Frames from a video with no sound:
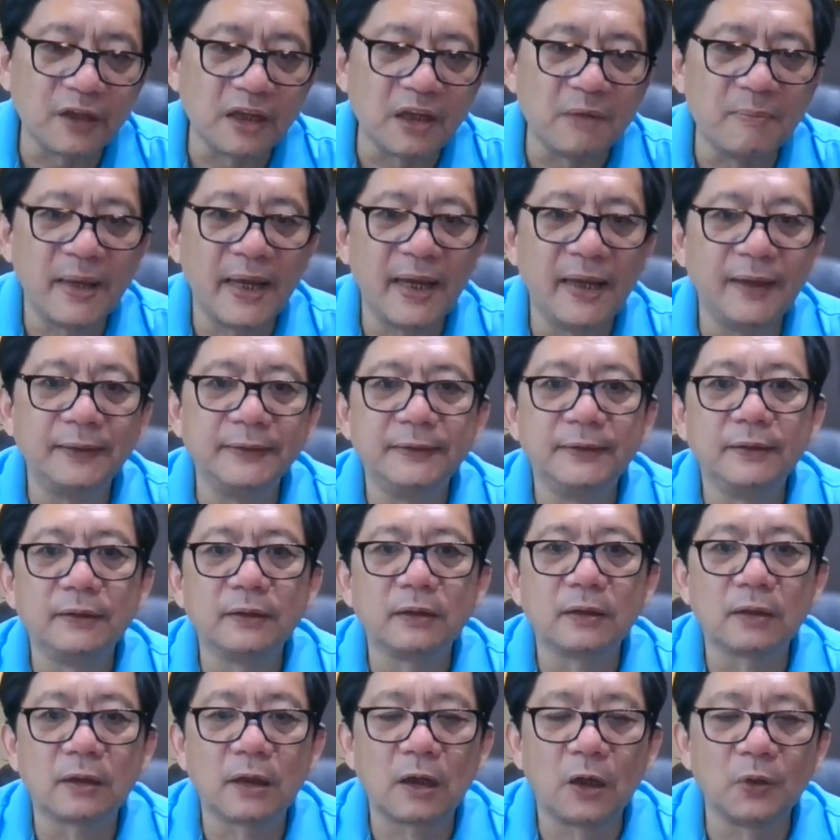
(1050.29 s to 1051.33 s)
里面，
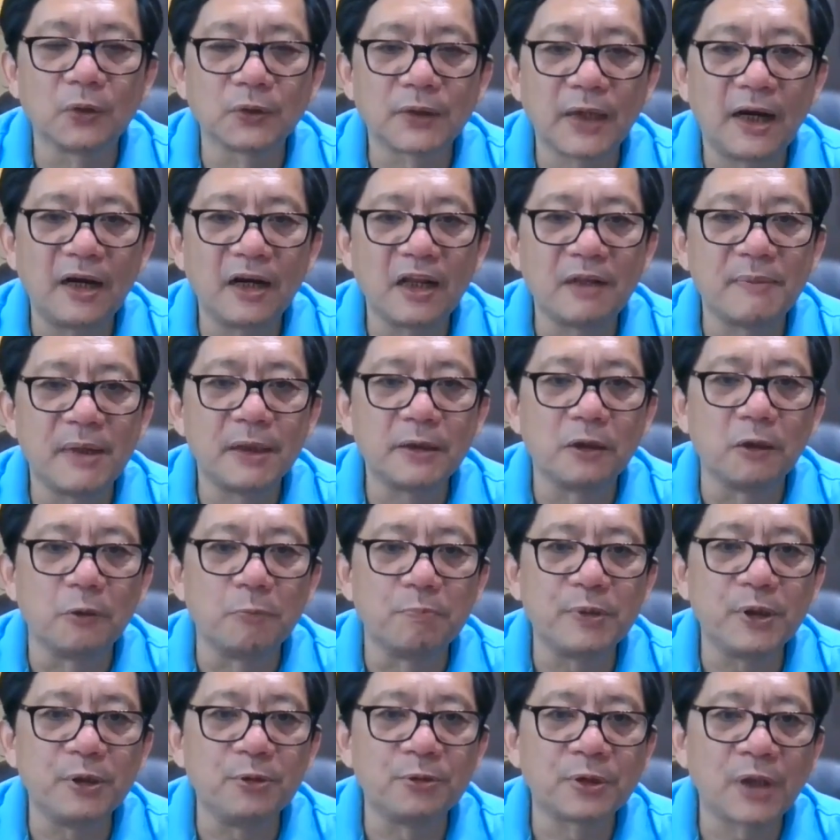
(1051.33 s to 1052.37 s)
口袋里面有
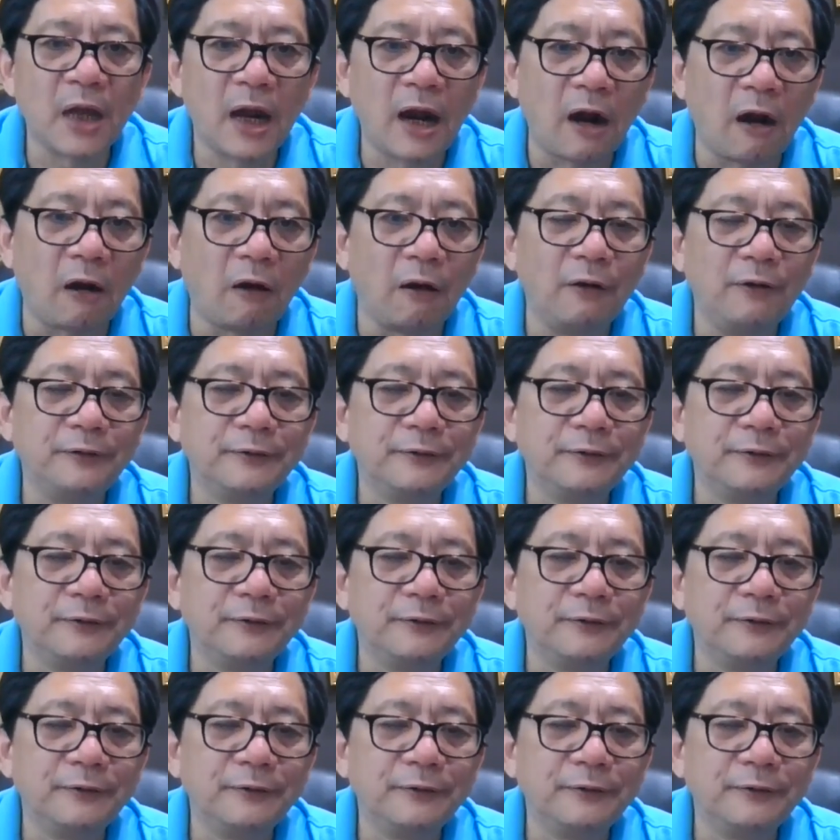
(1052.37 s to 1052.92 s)
避孕套，